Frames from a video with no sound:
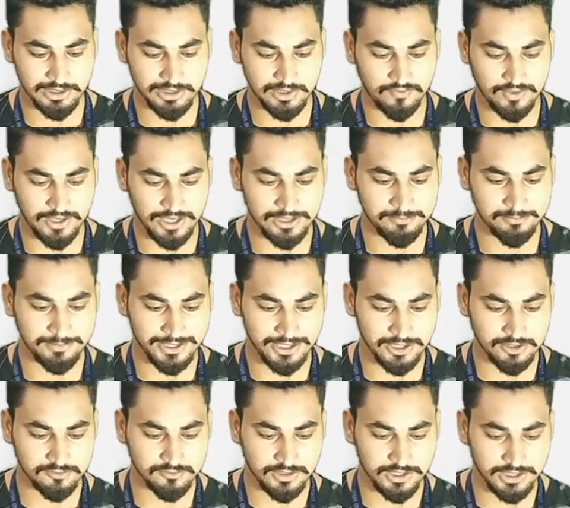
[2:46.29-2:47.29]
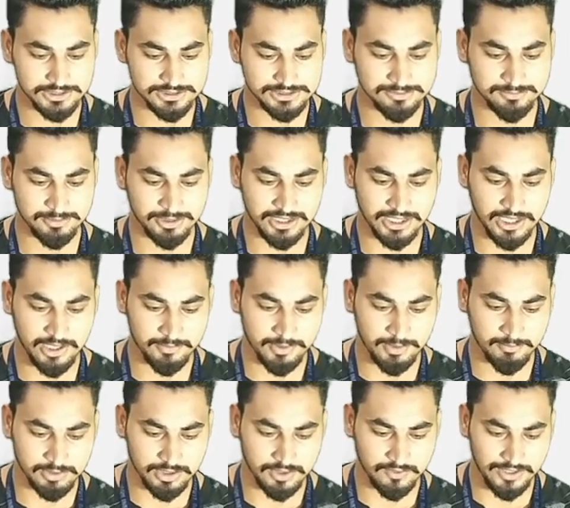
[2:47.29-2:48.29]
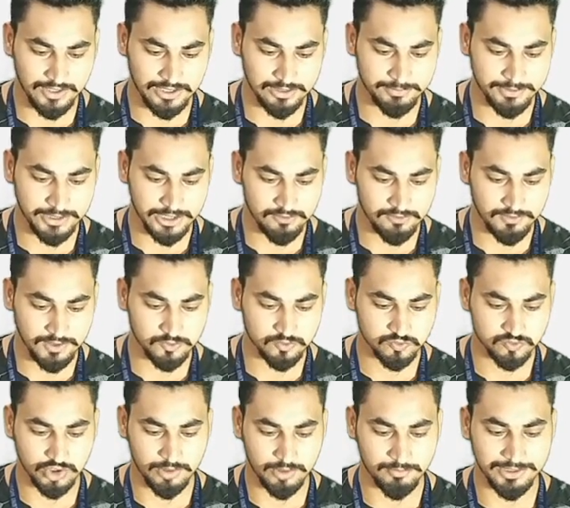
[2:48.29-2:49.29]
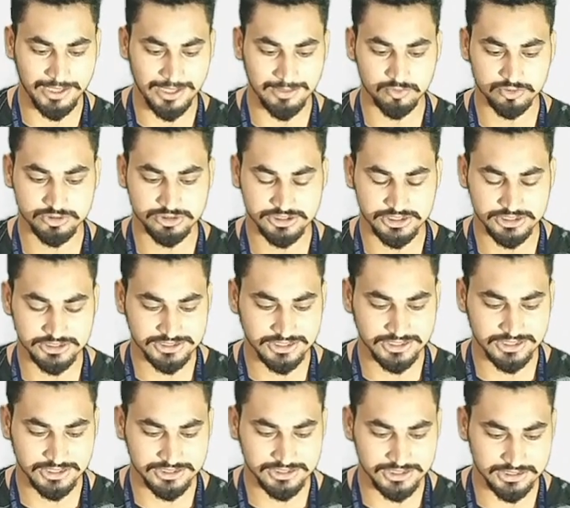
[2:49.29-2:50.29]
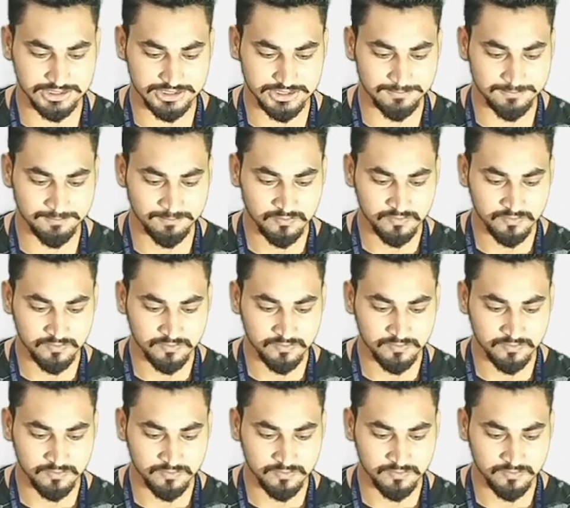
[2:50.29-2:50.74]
फाइल बना हुआ है जिसमें राम नाम का फाइल बना हुआ है उसको हम नाम को चेंज करना चाहते हैं